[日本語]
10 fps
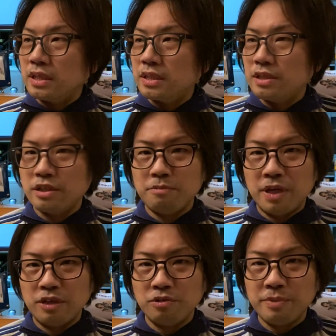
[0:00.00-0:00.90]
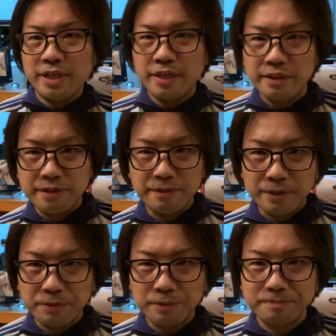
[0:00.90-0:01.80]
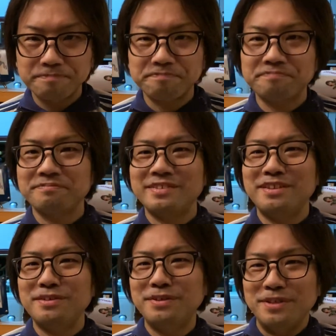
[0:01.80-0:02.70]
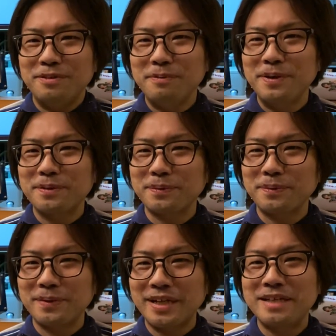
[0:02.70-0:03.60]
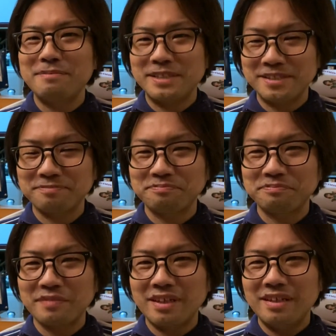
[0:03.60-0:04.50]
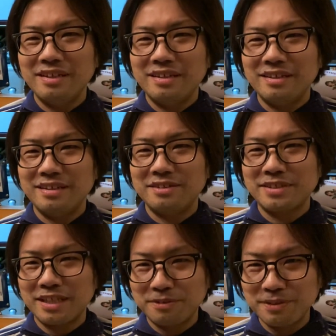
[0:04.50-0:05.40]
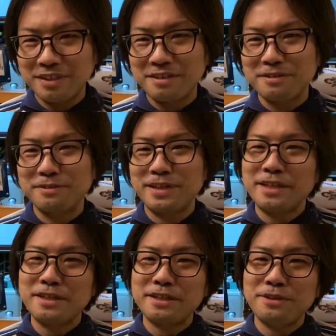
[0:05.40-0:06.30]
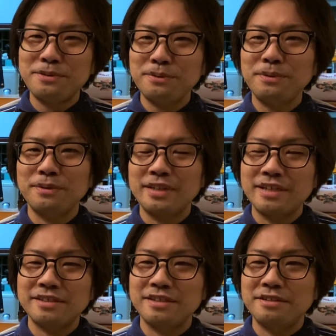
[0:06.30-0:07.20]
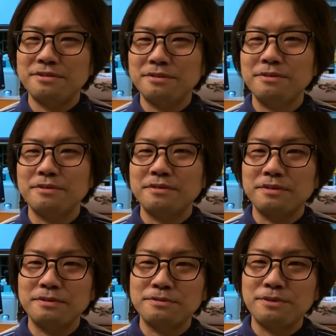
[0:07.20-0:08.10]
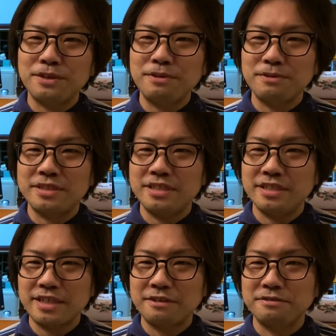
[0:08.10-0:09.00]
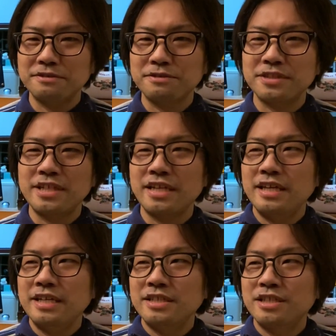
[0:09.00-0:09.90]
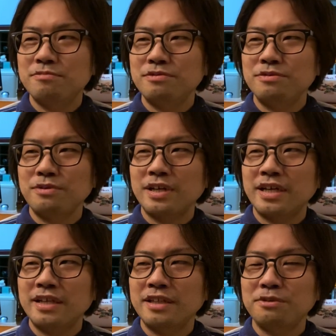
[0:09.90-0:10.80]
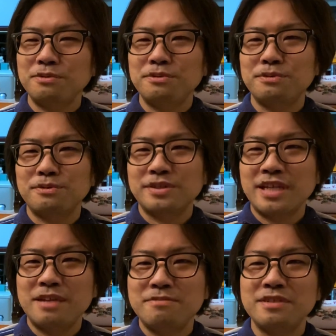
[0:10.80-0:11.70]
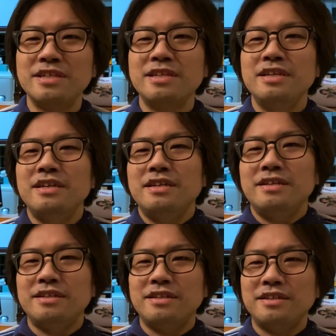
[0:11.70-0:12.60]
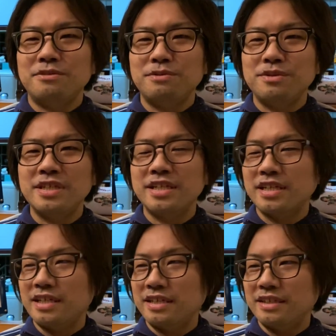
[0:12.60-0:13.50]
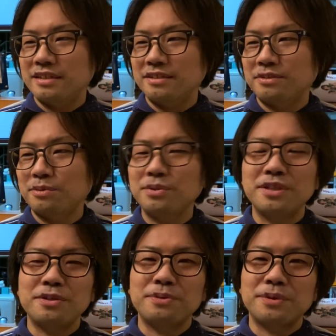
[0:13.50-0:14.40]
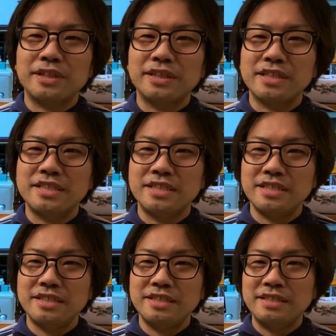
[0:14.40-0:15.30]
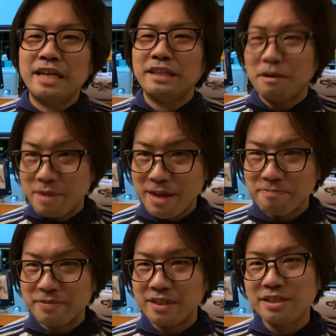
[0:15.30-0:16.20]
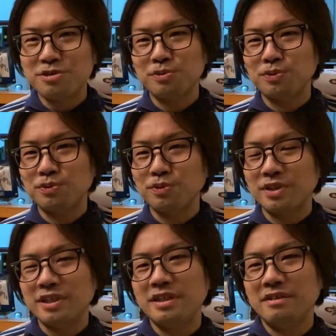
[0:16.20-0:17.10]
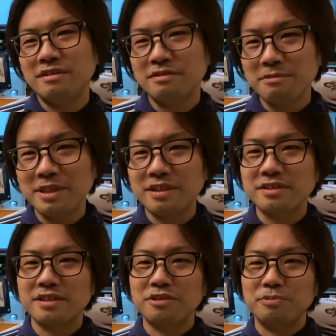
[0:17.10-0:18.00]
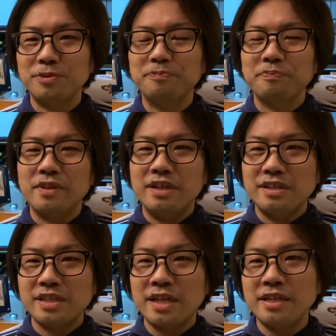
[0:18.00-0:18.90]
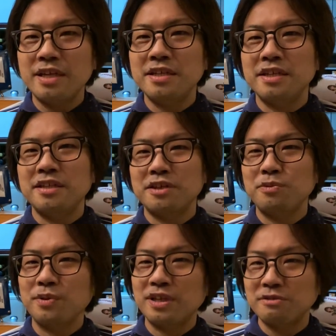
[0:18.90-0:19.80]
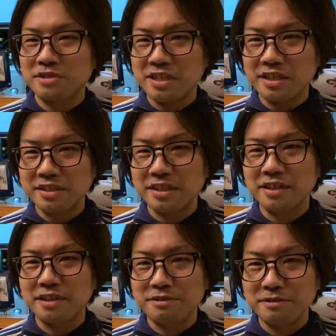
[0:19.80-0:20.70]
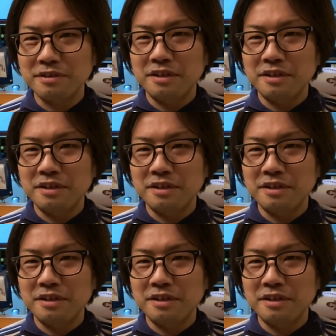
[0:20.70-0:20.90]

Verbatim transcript: 木佐伯まとめに入ってるなというふうに思えるところがあります、えーと、先ほど言ったように具体的に言うとダンスで言うと動きを小さくそして自分の体というのの細部に、えーと、息が届いてるような形なため衣装の動きで含めてですけども最大限な表現として生かせている